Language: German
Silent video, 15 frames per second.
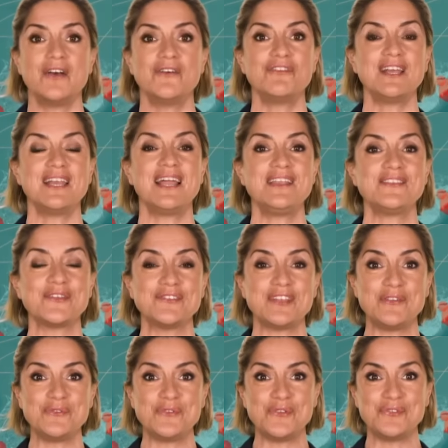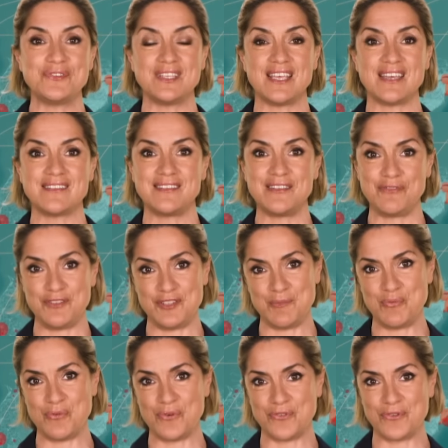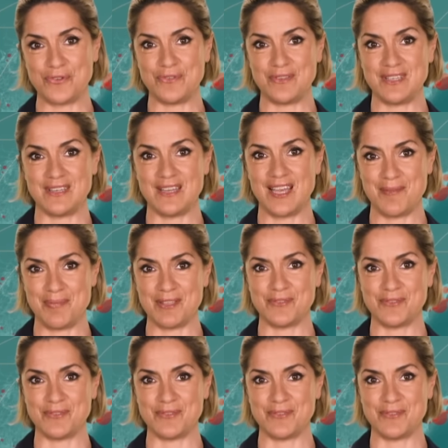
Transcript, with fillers: Soweit zu unserem heutigen Fokus. Bis